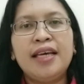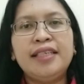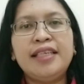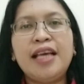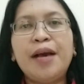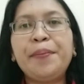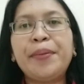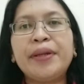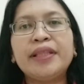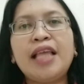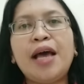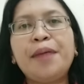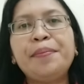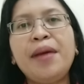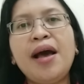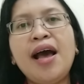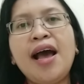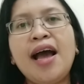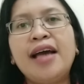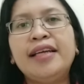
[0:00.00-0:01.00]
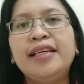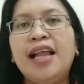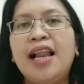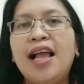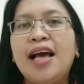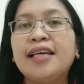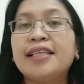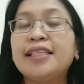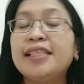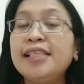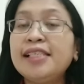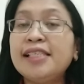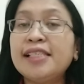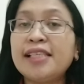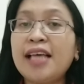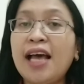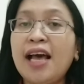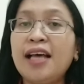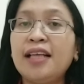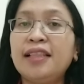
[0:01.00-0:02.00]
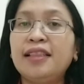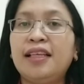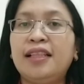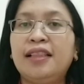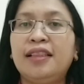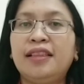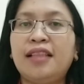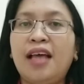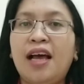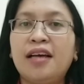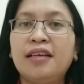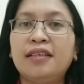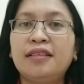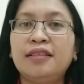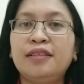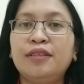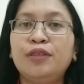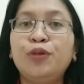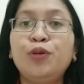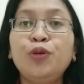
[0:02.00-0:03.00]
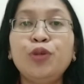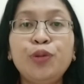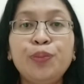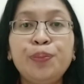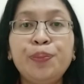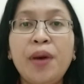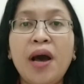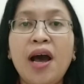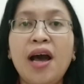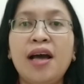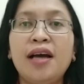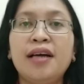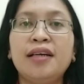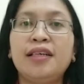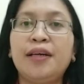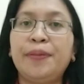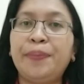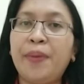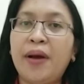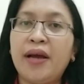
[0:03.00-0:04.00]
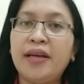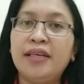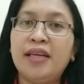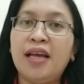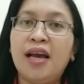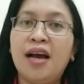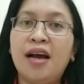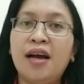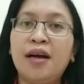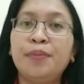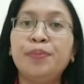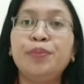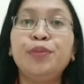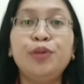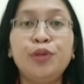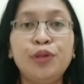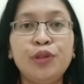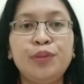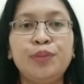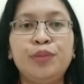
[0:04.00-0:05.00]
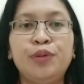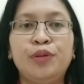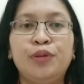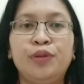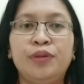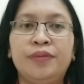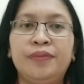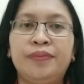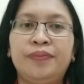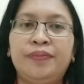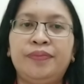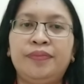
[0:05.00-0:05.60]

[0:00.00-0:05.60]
Yang pertama adalah kisah tentang khutbah kepada burung-burung.